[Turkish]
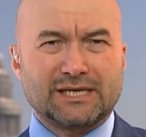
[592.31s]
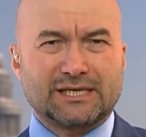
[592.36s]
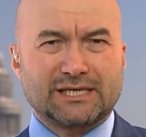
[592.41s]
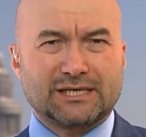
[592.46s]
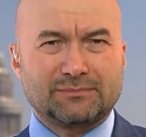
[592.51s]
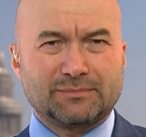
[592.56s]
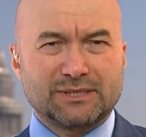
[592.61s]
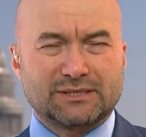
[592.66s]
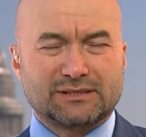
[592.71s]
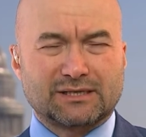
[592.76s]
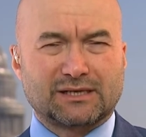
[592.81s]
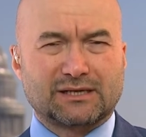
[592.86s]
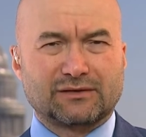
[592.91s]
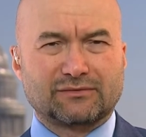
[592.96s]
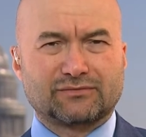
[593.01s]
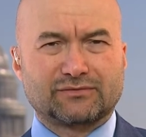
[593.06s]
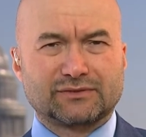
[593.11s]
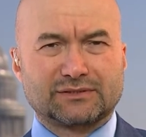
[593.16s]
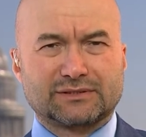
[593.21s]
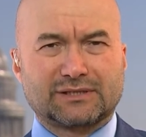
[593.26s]
ekibi
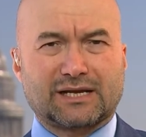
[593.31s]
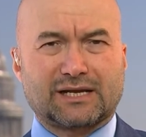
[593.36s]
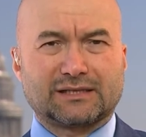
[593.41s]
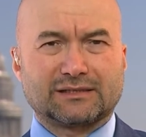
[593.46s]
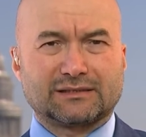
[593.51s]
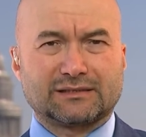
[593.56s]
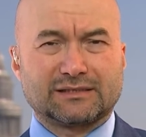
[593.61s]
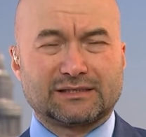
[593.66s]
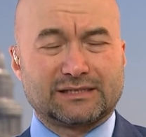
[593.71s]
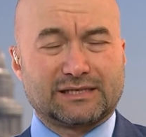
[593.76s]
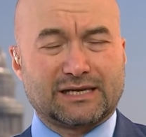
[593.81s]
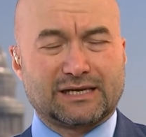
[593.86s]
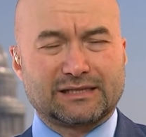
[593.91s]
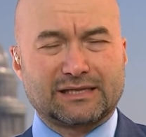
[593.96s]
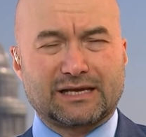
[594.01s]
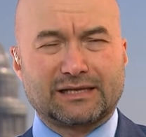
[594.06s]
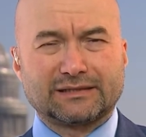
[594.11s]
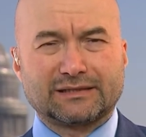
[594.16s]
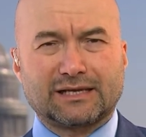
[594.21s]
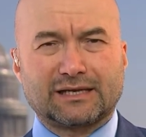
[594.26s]
tarafından e,
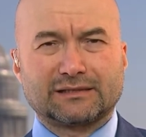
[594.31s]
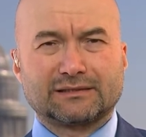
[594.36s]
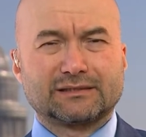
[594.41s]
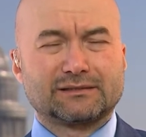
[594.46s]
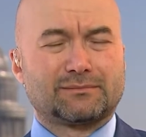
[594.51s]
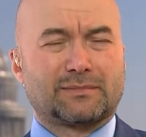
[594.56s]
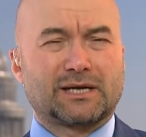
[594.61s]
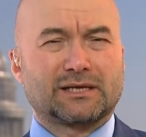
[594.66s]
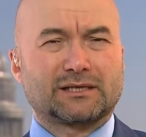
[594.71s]
yalanlandı.